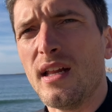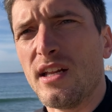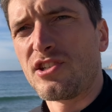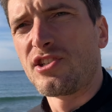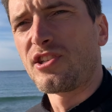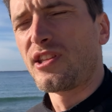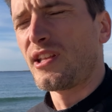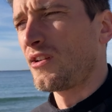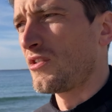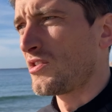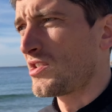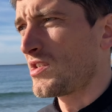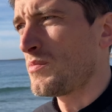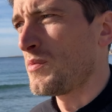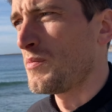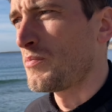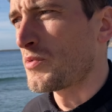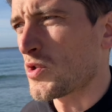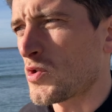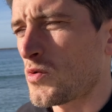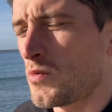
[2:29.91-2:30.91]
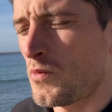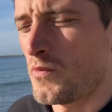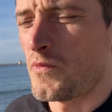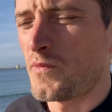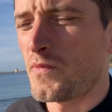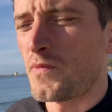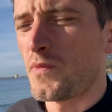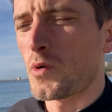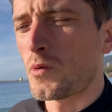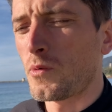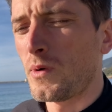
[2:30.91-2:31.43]
czy tego, że po prostu
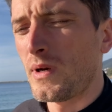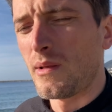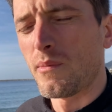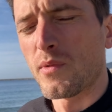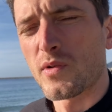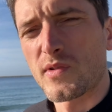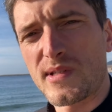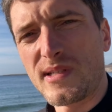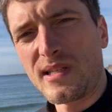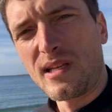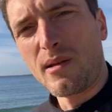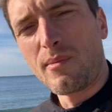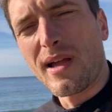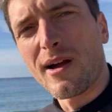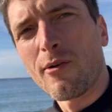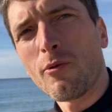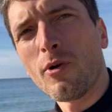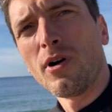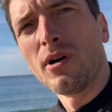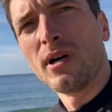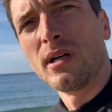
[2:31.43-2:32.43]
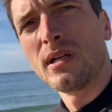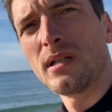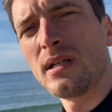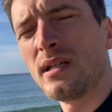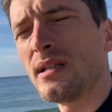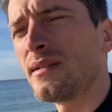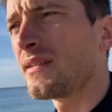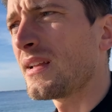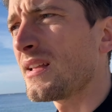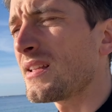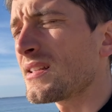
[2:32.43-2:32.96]
w ogóle mocy nie miało,
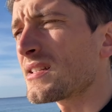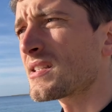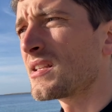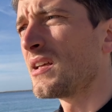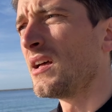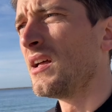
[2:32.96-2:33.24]
więc